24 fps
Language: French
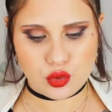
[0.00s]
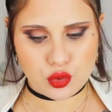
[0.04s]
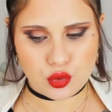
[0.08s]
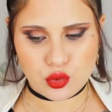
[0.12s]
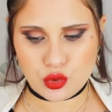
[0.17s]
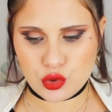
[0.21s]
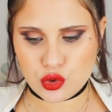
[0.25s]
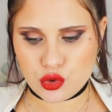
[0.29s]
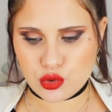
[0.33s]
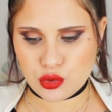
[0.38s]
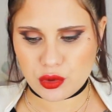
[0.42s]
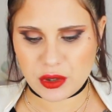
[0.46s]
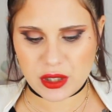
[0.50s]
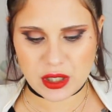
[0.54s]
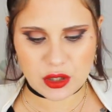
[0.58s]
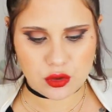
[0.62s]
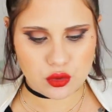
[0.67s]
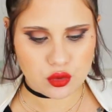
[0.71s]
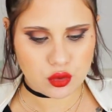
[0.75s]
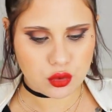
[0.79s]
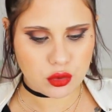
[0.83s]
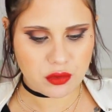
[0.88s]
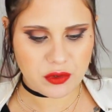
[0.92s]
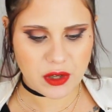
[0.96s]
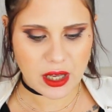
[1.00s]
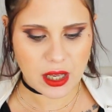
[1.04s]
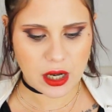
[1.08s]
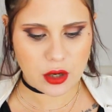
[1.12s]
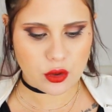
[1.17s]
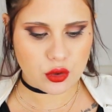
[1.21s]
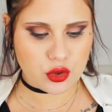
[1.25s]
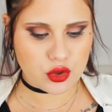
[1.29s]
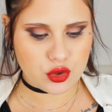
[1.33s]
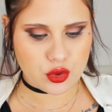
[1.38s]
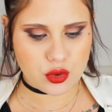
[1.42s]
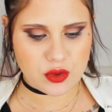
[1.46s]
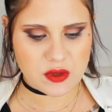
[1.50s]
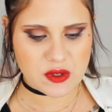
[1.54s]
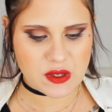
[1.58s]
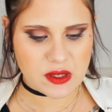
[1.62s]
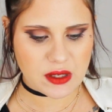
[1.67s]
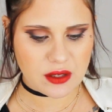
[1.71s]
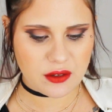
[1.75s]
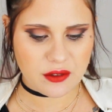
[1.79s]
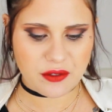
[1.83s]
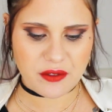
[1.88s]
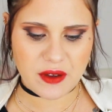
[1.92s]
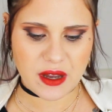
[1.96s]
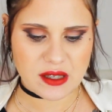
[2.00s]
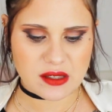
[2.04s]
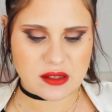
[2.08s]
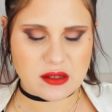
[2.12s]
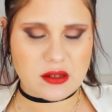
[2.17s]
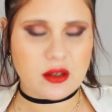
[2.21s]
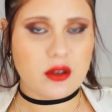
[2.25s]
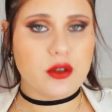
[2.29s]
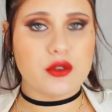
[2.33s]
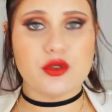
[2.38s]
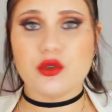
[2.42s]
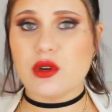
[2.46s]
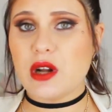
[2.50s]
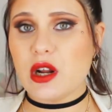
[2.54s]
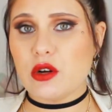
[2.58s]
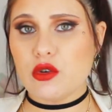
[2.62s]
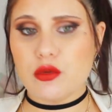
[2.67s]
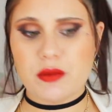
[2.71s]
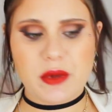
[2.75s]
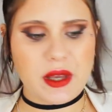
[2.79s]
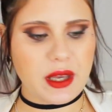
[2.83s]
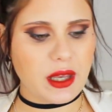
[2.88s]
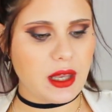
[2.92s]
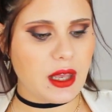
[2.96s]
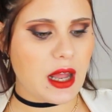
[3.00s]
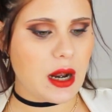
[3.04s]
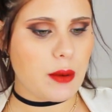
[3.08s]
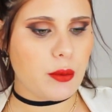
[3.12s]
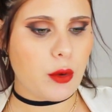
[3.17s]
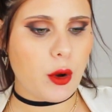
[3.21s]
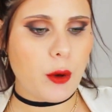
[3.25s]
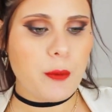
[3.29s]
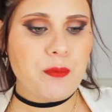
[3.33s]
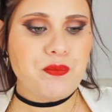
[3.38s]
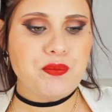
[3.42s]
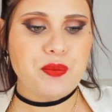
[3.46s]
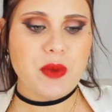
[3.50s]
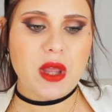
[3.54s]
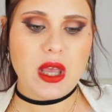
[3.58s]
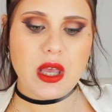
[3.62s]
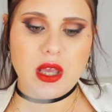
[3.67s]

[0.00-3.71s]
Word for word: Du coup je voulais trouver quelque chose qui fasse euh, de la lumière également.